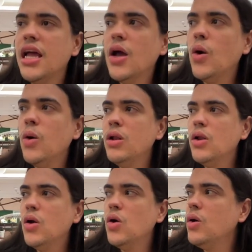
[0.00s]
Pescou
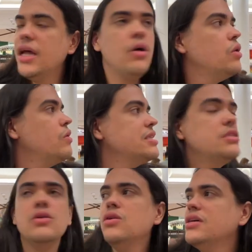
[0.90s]
ela? Assim, ela olhou
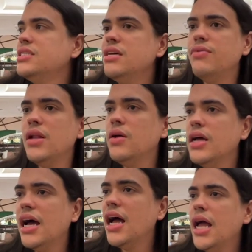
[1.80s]
assim, e falou,
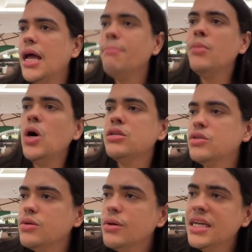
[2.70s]

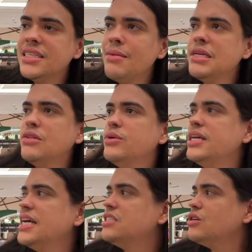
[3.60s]
moço, esse
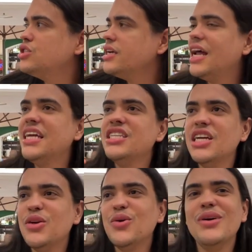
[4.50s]
amendoim aí, só cheiro. Aí é,
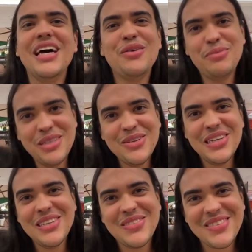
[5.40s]
cheirou, era um
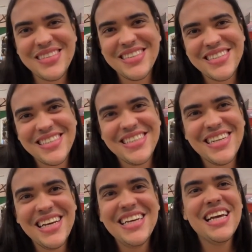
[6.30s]
amendoim.
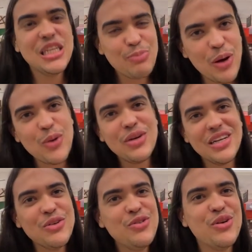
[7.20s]
Era. E eles
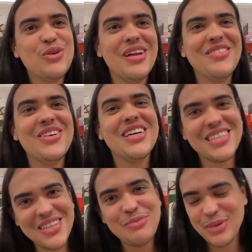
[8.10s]
procurando fogo no navio,
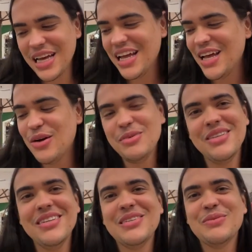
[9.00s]
achando que era um
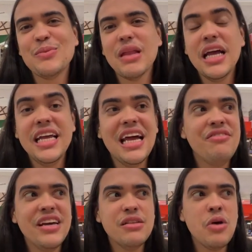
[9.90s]
amendoim. E a
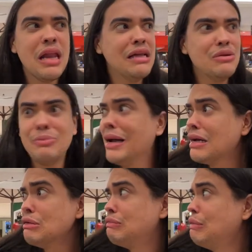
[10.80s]
velha do meu lado,
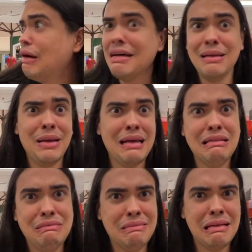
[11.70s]
pegando fogo, tá
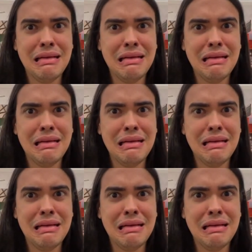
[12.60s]
pegando fogo.